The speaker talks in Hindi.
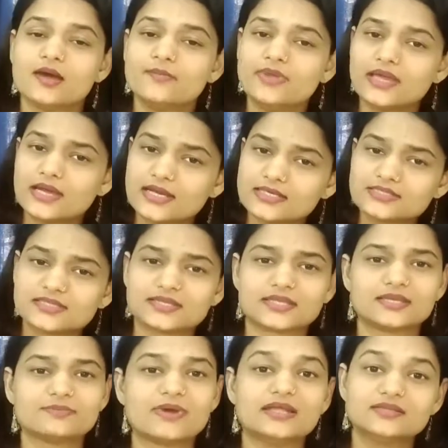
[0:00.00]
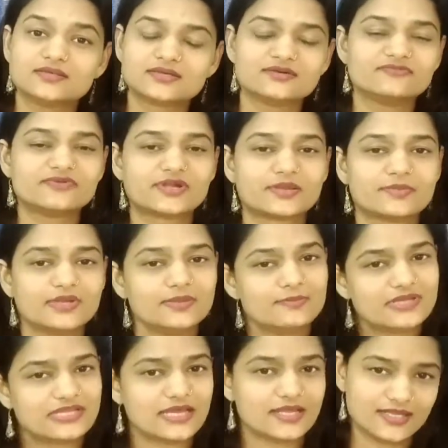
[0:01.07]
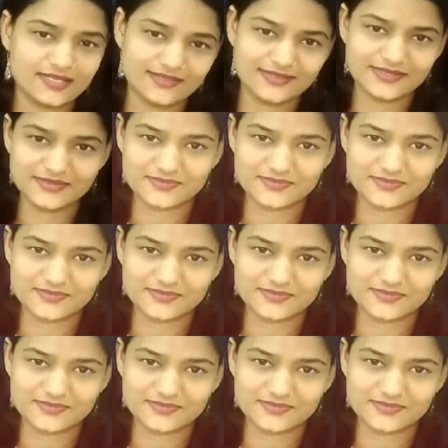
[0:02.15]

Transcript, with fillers: हमें हर तरह की बात कंफर्टेबली बताने के